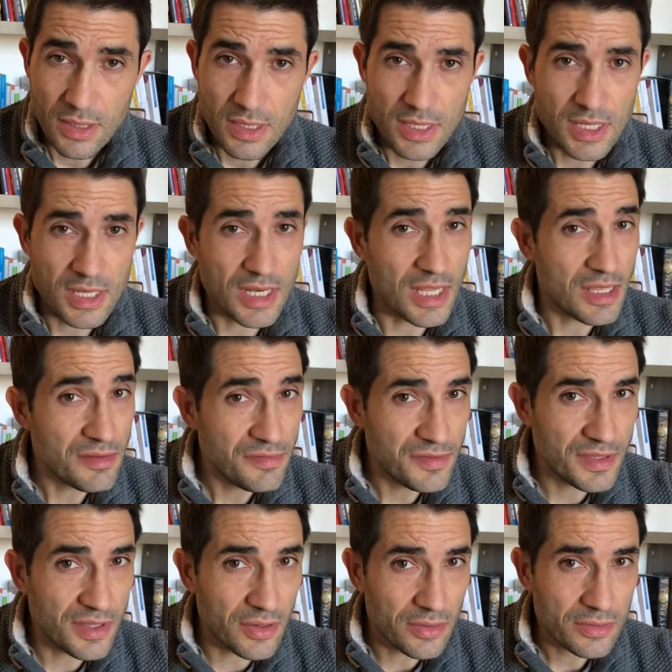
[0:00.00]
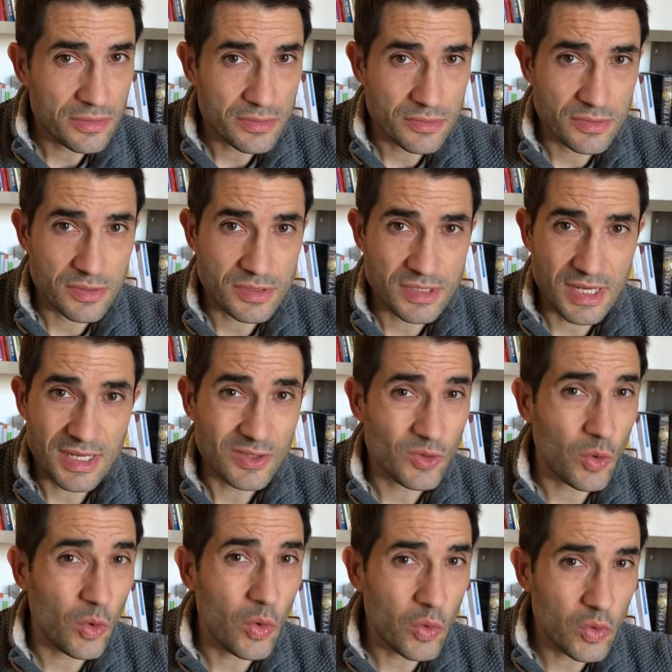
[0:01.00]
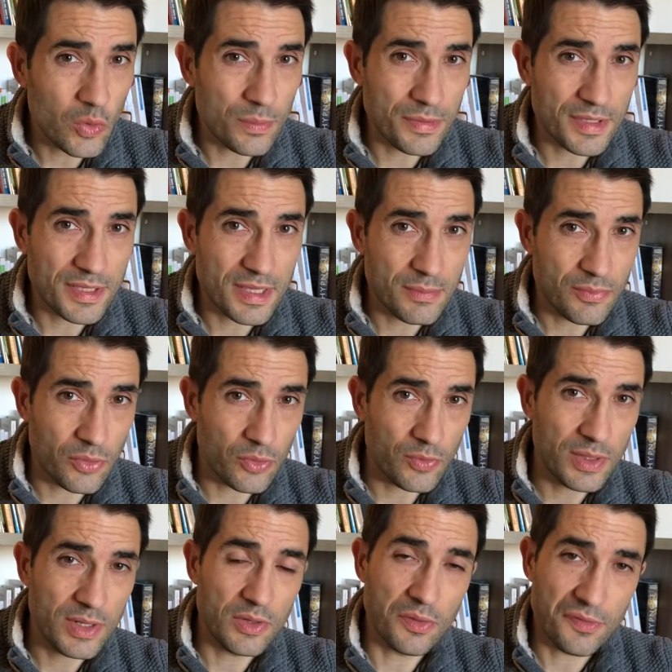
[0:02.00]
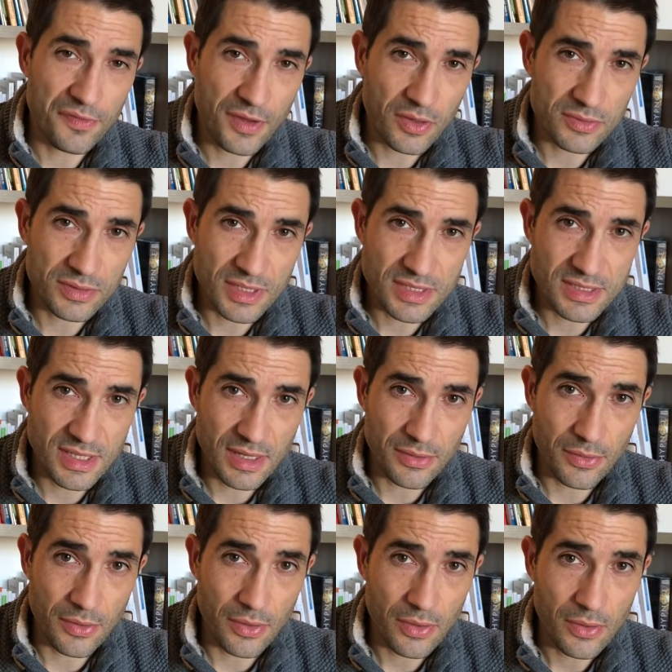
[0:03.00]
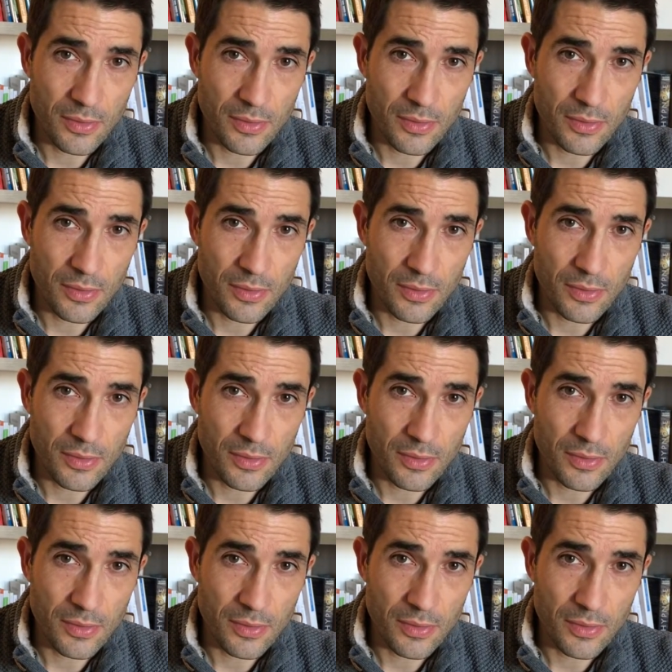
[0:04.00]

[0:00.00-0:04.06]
il est évident que ce sera trop compliqué pour lui de le faire en extérieur.